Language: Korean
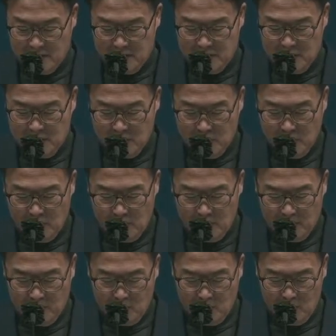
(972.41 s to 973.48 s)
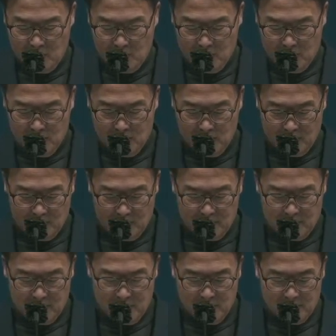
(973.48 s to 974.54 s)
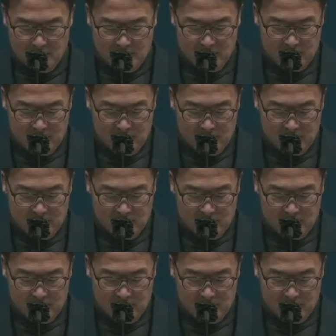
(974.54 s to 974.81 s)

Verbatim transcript: 최고의 행복을 누리게 됩니다.